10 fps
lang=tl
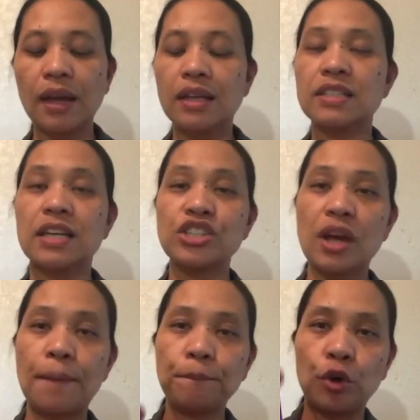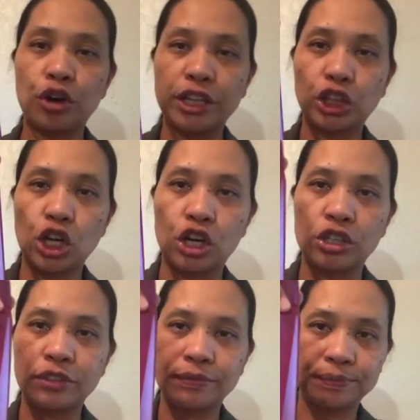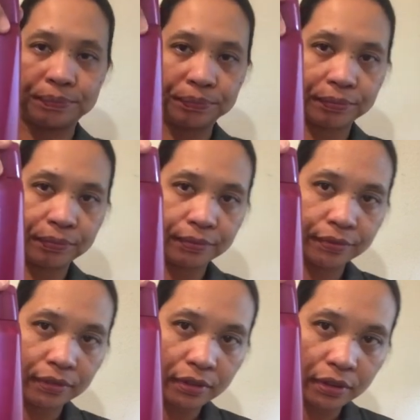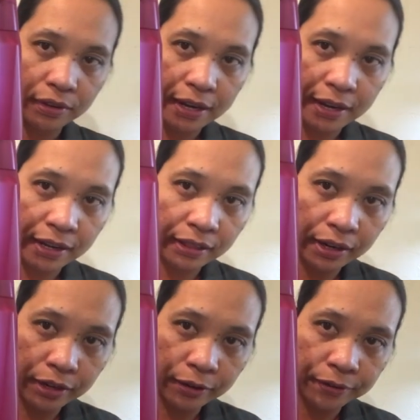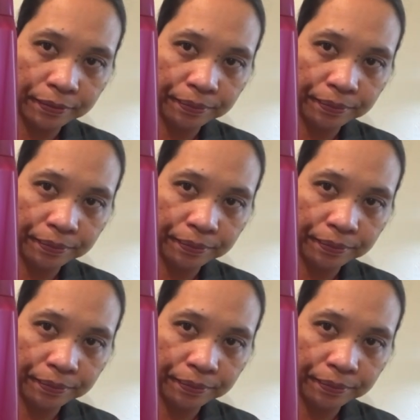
Sa shampoo, ito. Okay, nakita niyo.